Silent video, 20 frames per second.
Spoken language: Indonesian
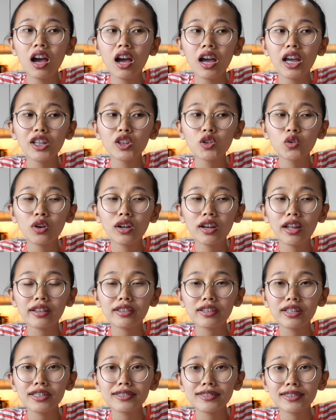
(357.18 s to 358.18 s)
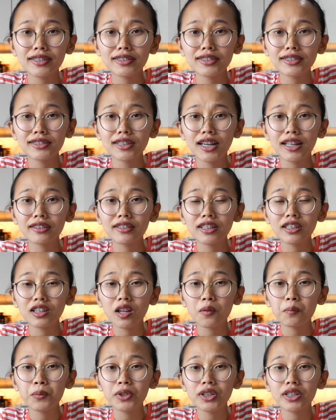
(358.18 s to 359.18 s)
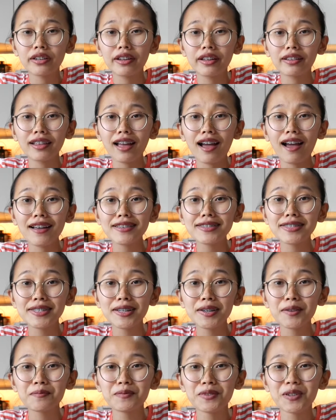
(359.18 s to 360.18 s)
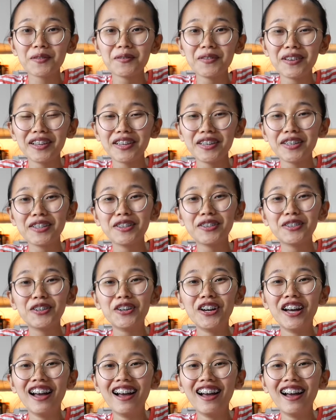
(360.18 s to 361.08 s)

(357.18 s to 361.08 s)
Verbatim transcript: itu kelihatannya cantik-cantik tapi ternyata asem, dia bilang gitu.